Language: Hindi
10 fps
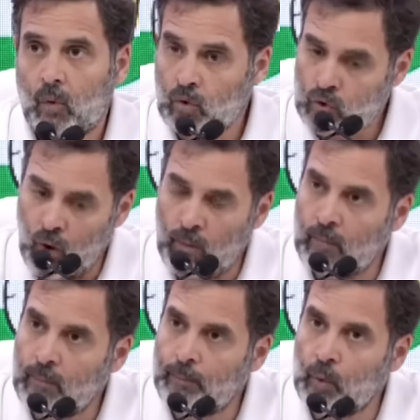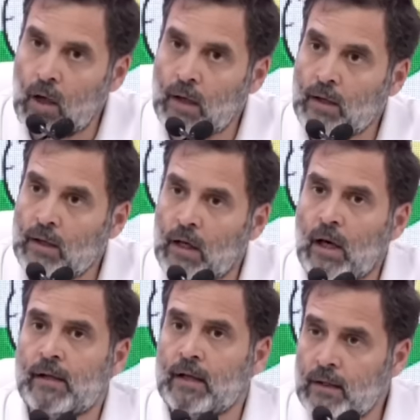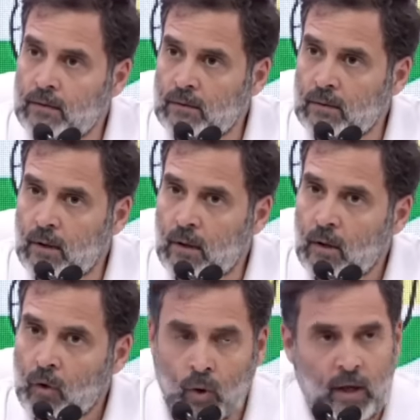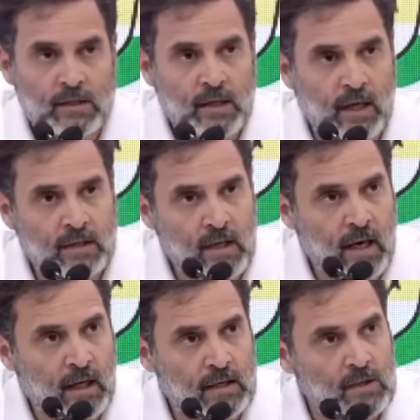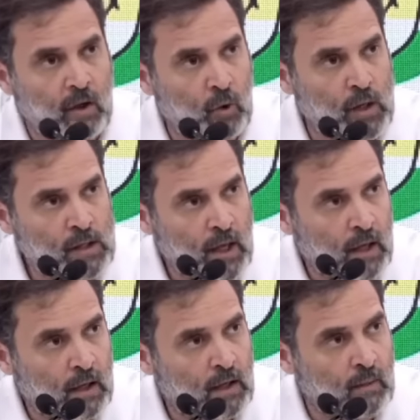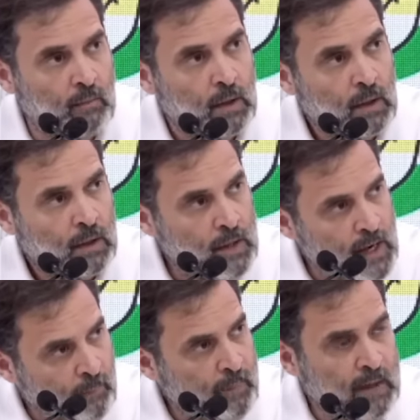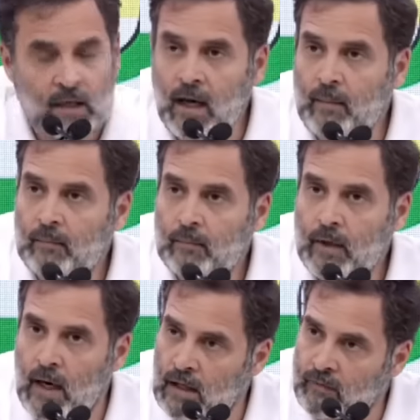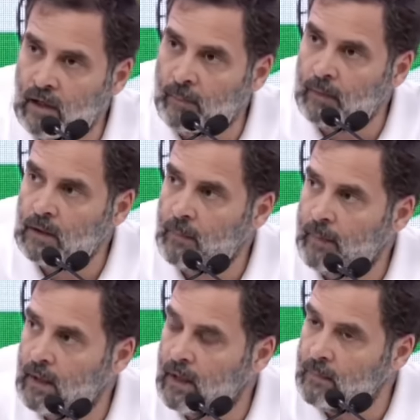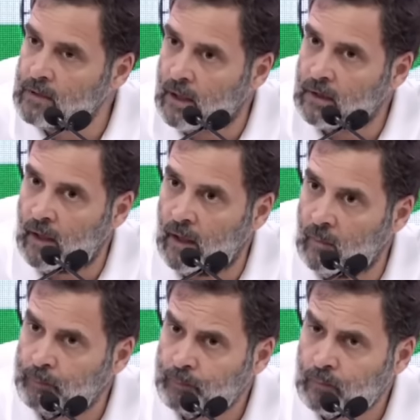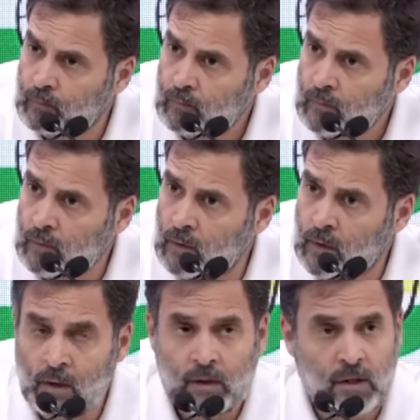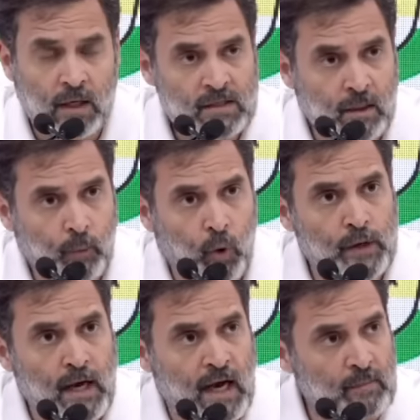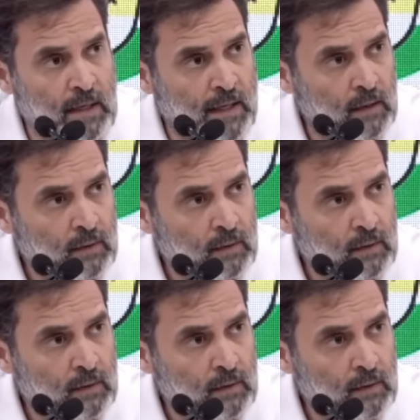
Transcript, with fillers: उसको अब हम पूरा करके दिखा देंगे क्योंकि इस एक्सरे की जरूरत है अगर हम नया पैराडाइम नया डेवलपमेंट का पैराडाइम चाहते हैं जहां सबको न्याय मिले